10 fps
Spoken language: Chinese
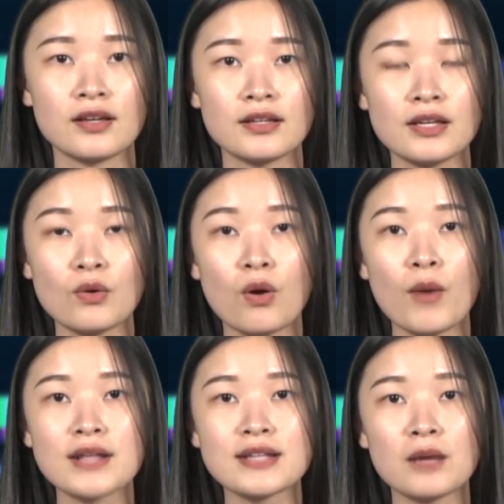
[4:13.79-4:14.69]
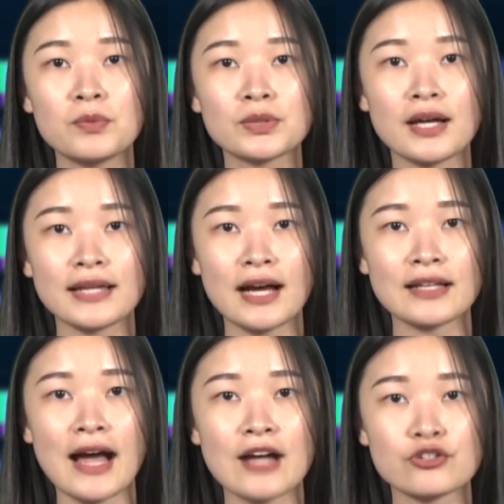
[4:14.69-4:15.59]
英国外交部的亚
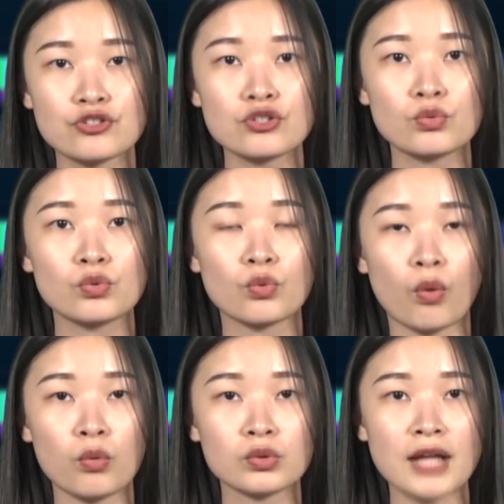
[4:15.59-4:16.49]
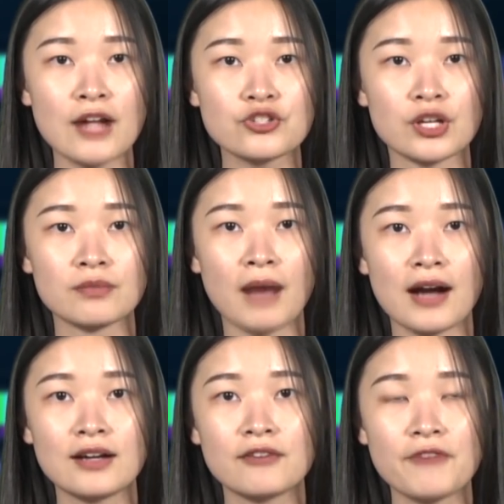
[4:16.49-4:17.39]
太事务国务大臣马
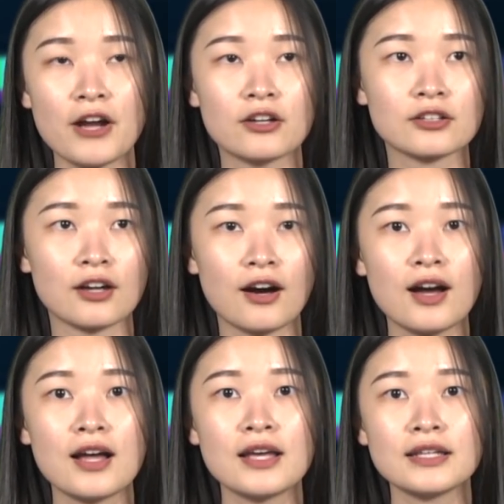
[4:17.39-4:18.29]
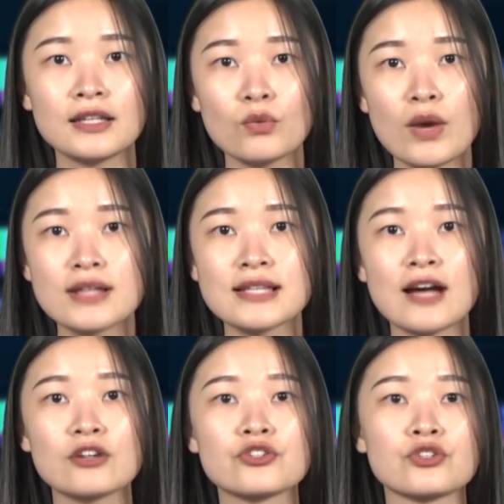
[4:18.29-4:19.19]
克菲尔德，因为在
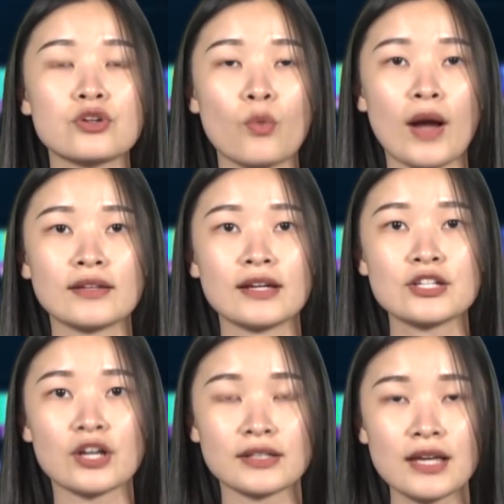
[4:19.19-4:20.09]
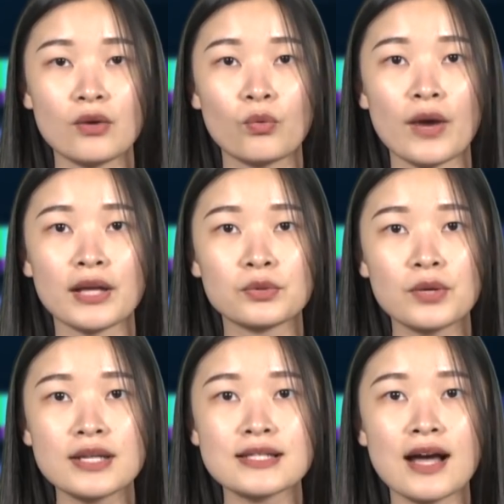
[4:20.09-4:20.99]
二十日晚的一场宴会
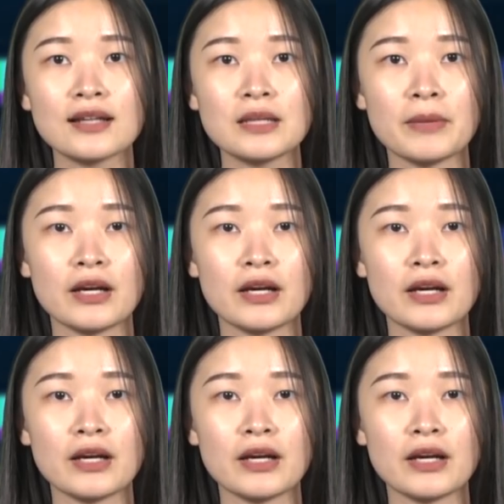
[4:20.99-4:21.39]
推搡一名